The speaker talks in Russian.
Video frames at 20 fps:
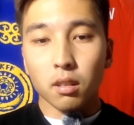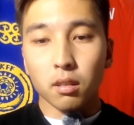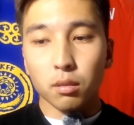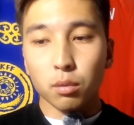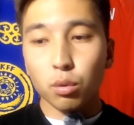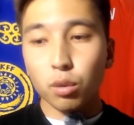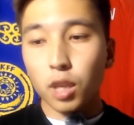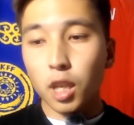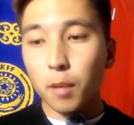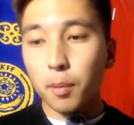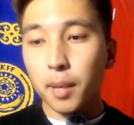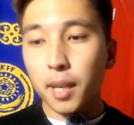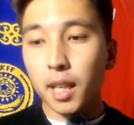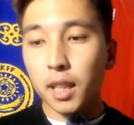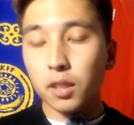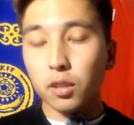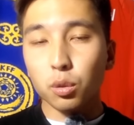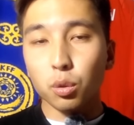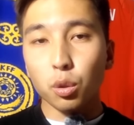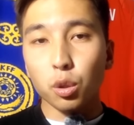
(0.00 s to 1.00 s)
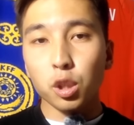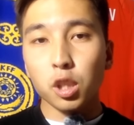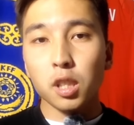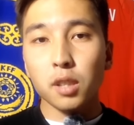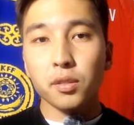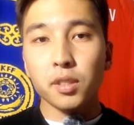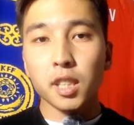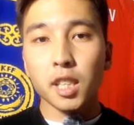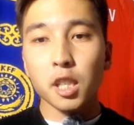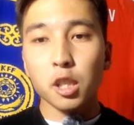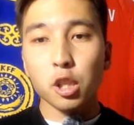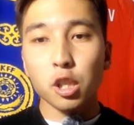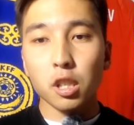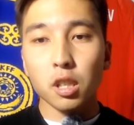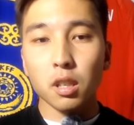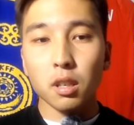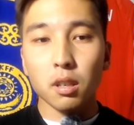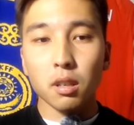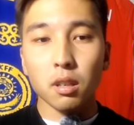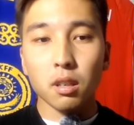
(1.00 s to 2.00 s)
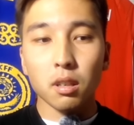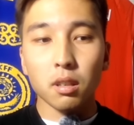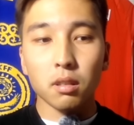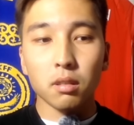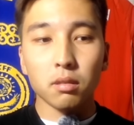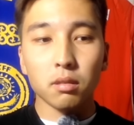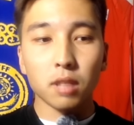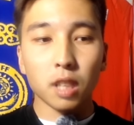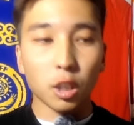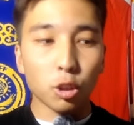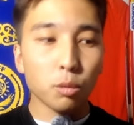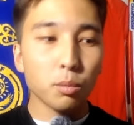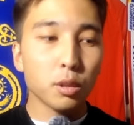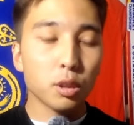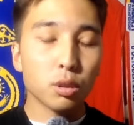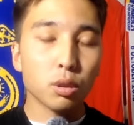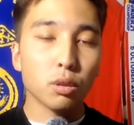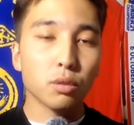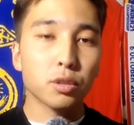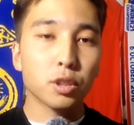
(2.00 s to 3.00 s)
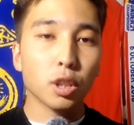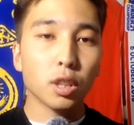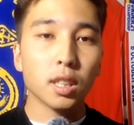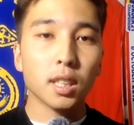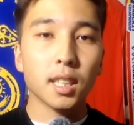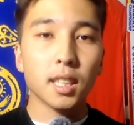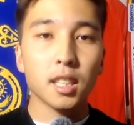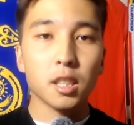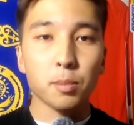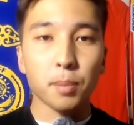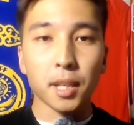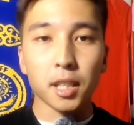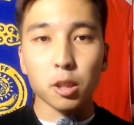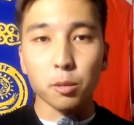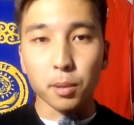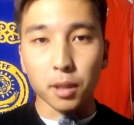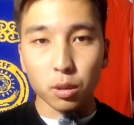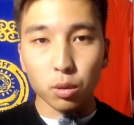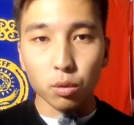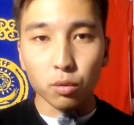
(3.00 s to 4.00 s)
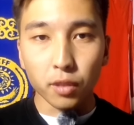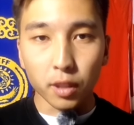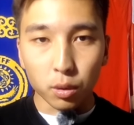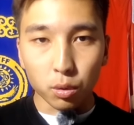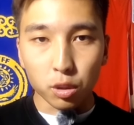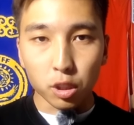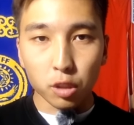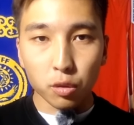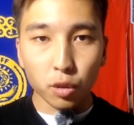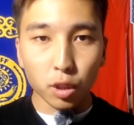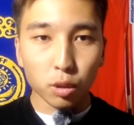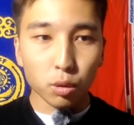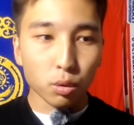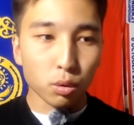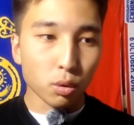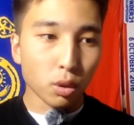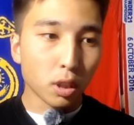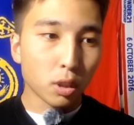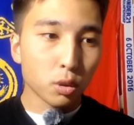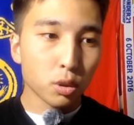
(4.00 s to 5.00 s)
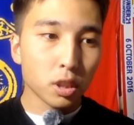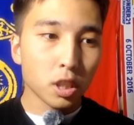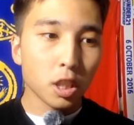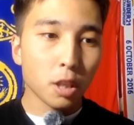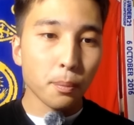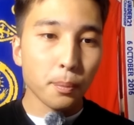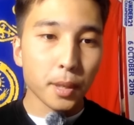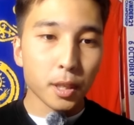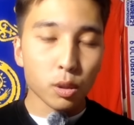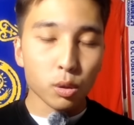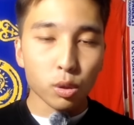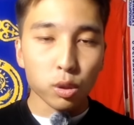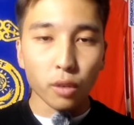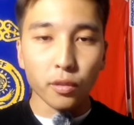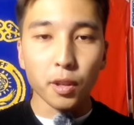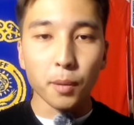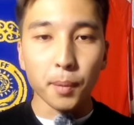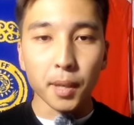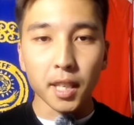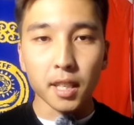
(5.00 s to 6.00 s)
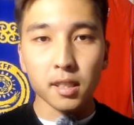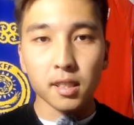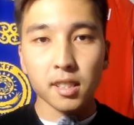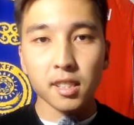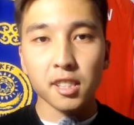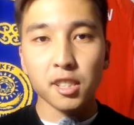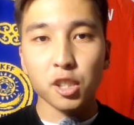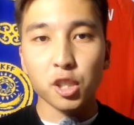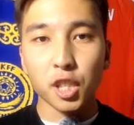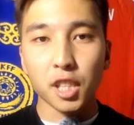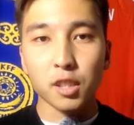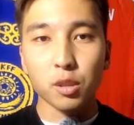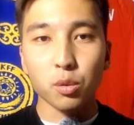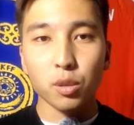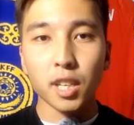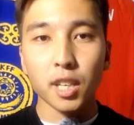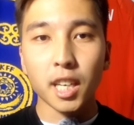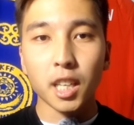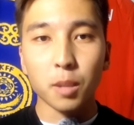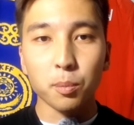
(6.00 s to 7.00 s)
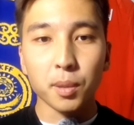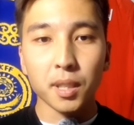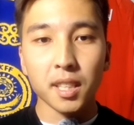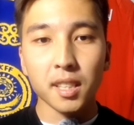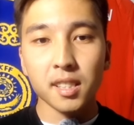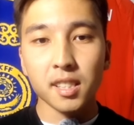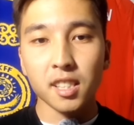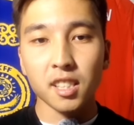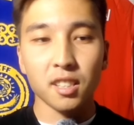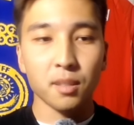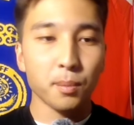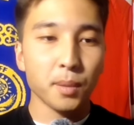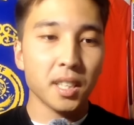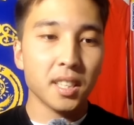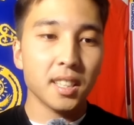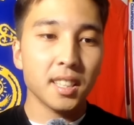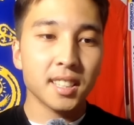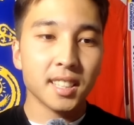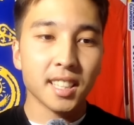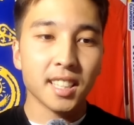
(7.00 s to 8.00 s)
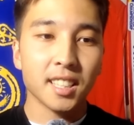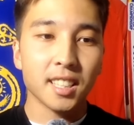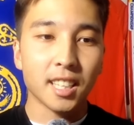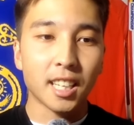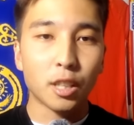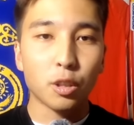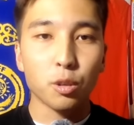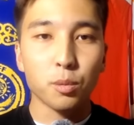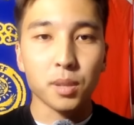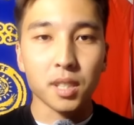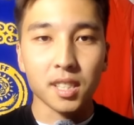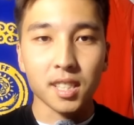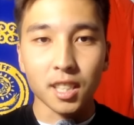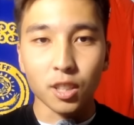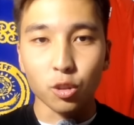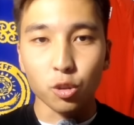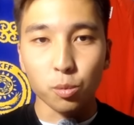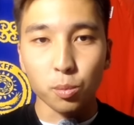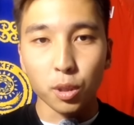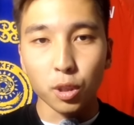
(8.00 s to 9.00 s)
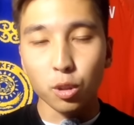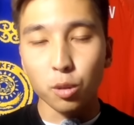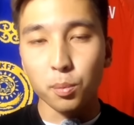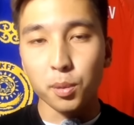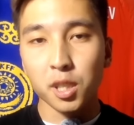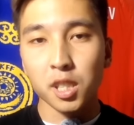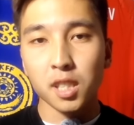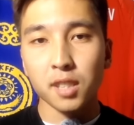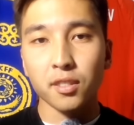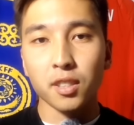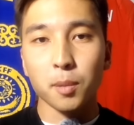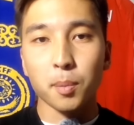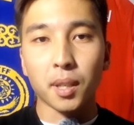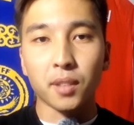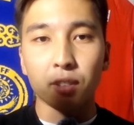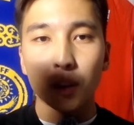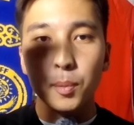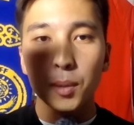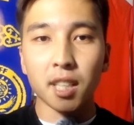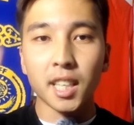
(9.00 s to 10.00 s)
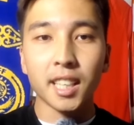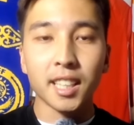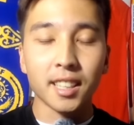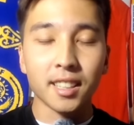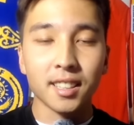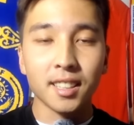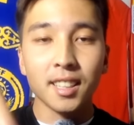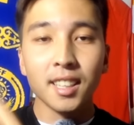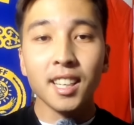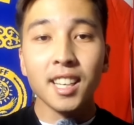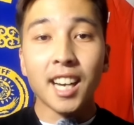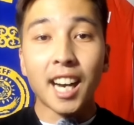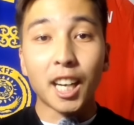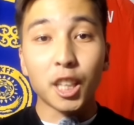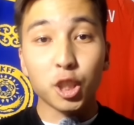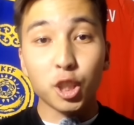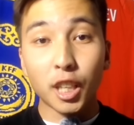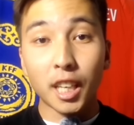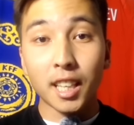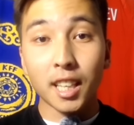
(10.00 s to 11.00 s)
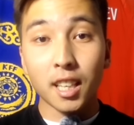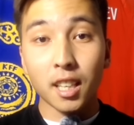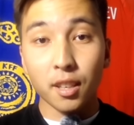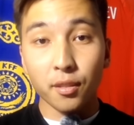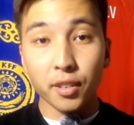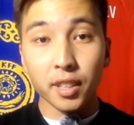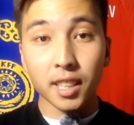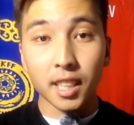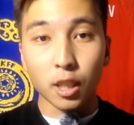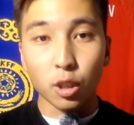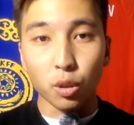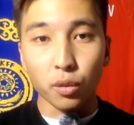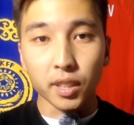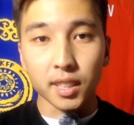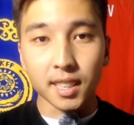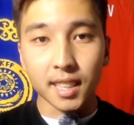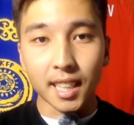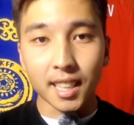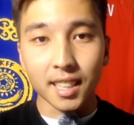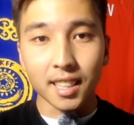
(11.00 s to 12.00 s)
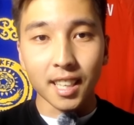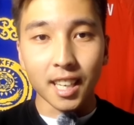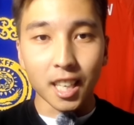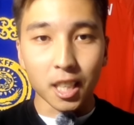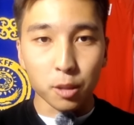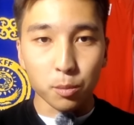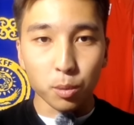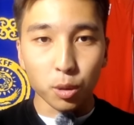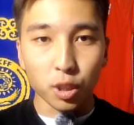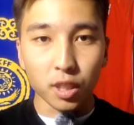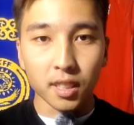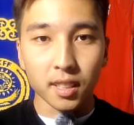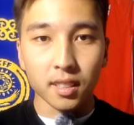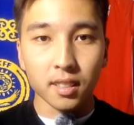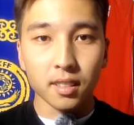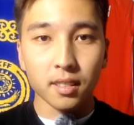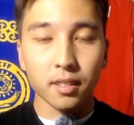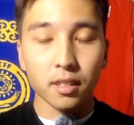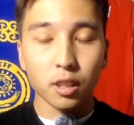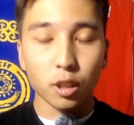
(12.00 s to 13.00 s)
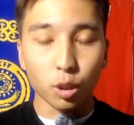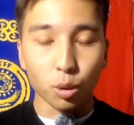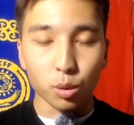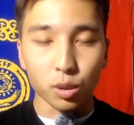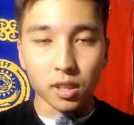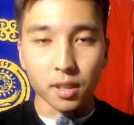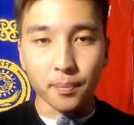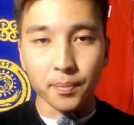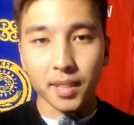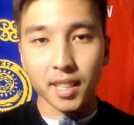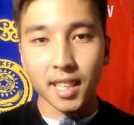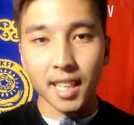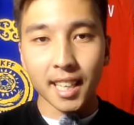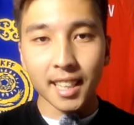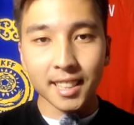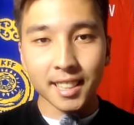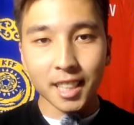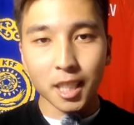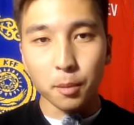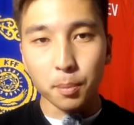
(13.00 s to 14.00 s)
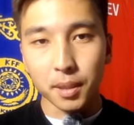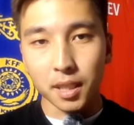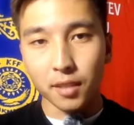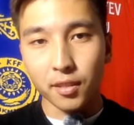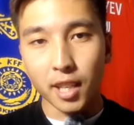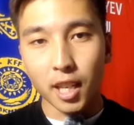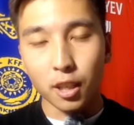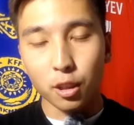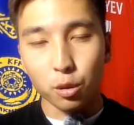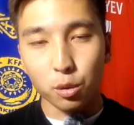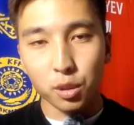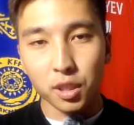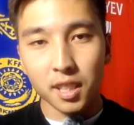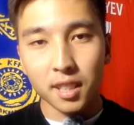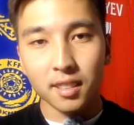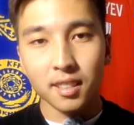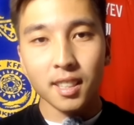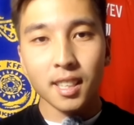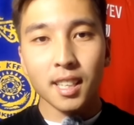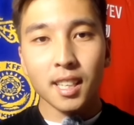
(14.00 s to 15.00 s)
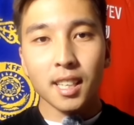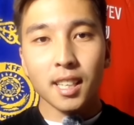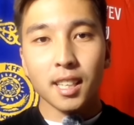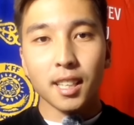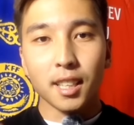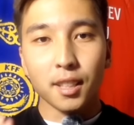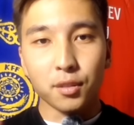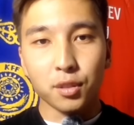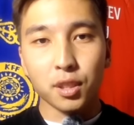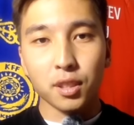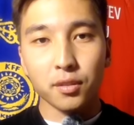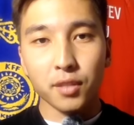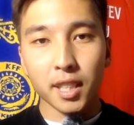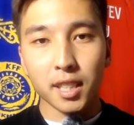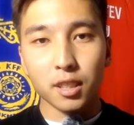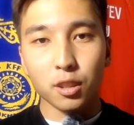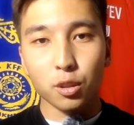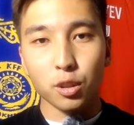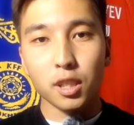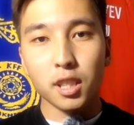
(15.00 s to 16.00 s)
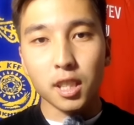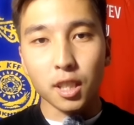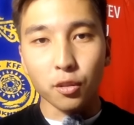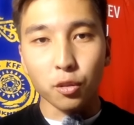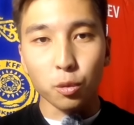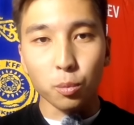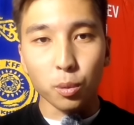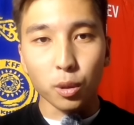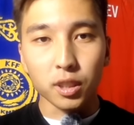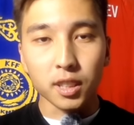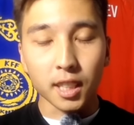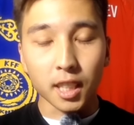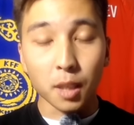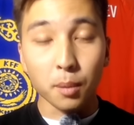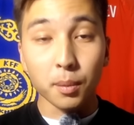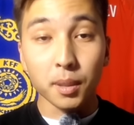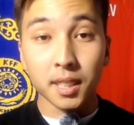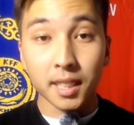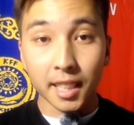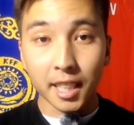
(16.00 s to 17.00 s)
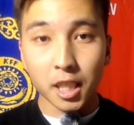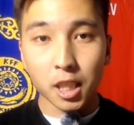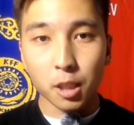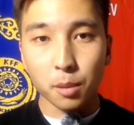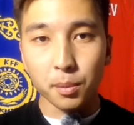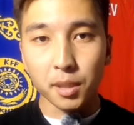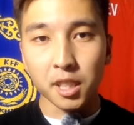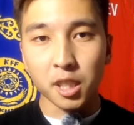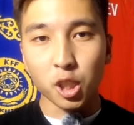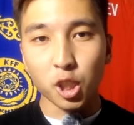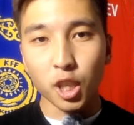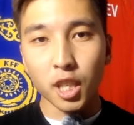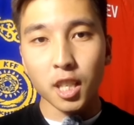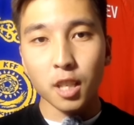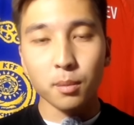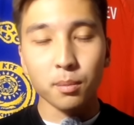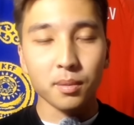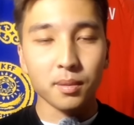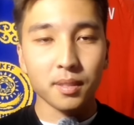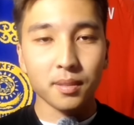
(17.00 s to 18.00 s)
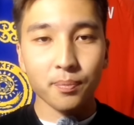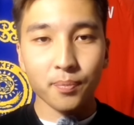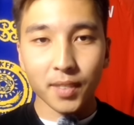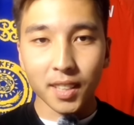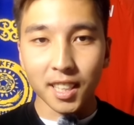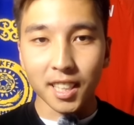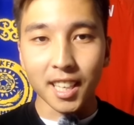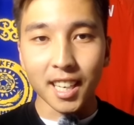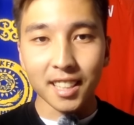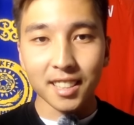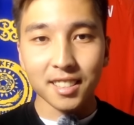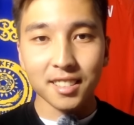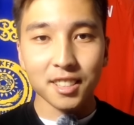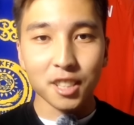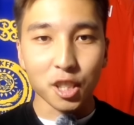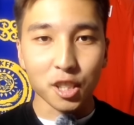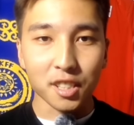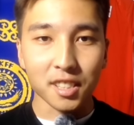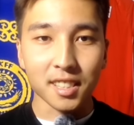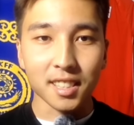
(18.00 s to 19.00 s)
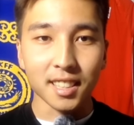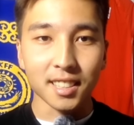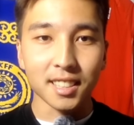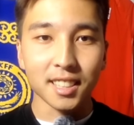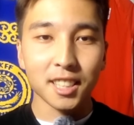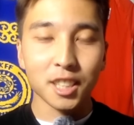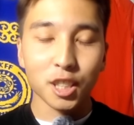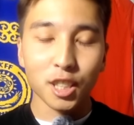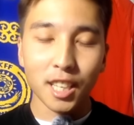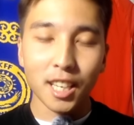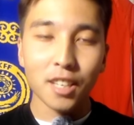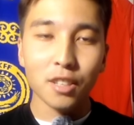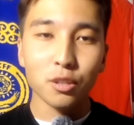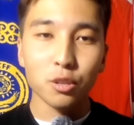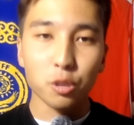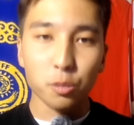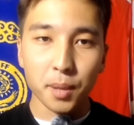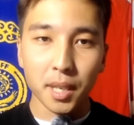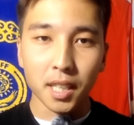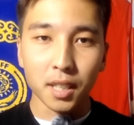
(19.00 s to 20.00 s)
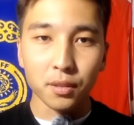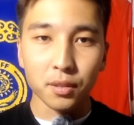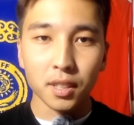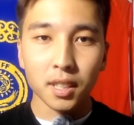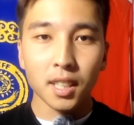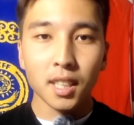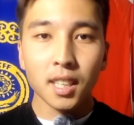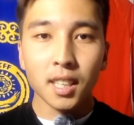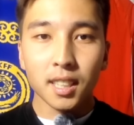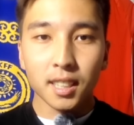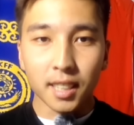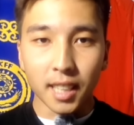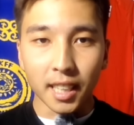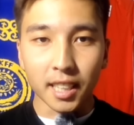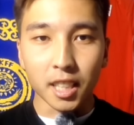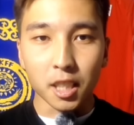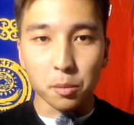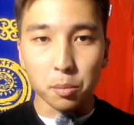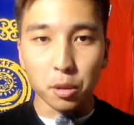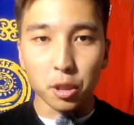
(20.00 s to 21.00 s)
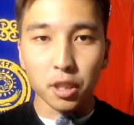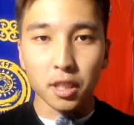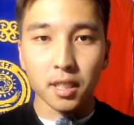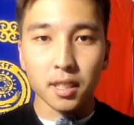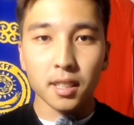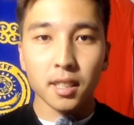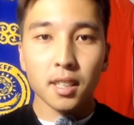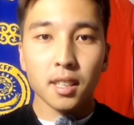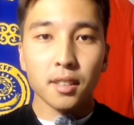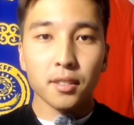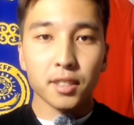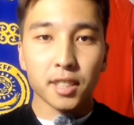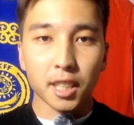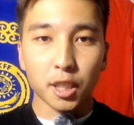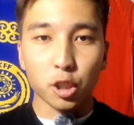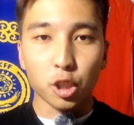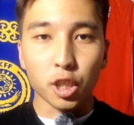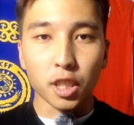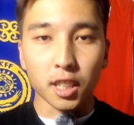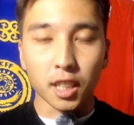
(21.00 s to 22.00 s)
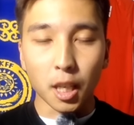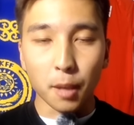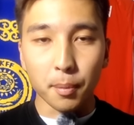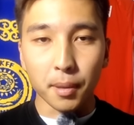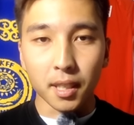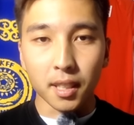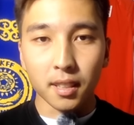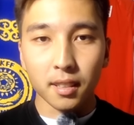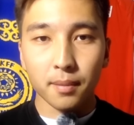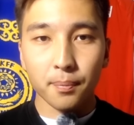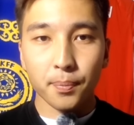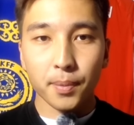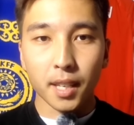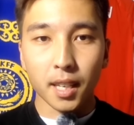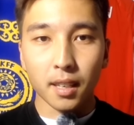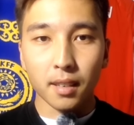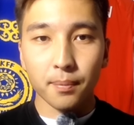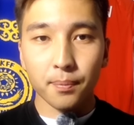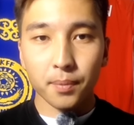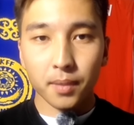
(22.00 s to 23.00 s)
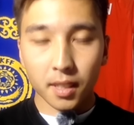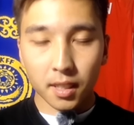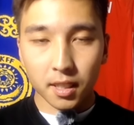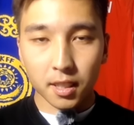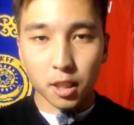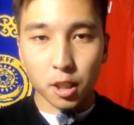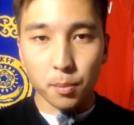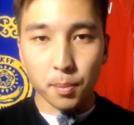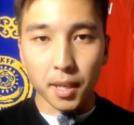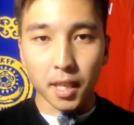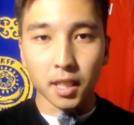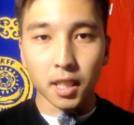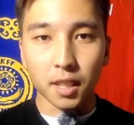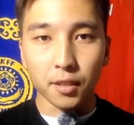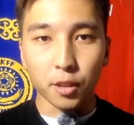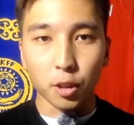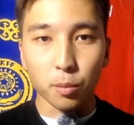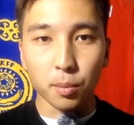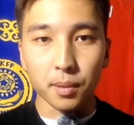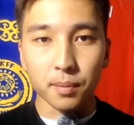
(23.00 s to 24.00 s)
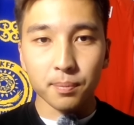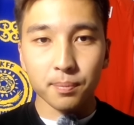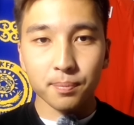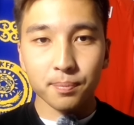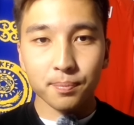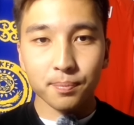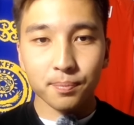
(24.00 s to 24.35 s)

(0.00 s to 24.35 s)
Ну и как показывают очные встречи, э, я думаю, что все-таки испанцы пройдут в 1-4. Ну а грузины, безусловно, молодцы. Сейчас гуляют в Тбилиси. И мы искренне радуемся за эту сборную. Пишите, ребят, в комментариях, ожидали ли вы такого старта от сборной Грузии. Я искренне поздравляю грузин и весь грузинский футбол с таким историческим достижением. Рад, честно сказать, и желаю успехов данной сборной в следующих этапах чемпионата Европы.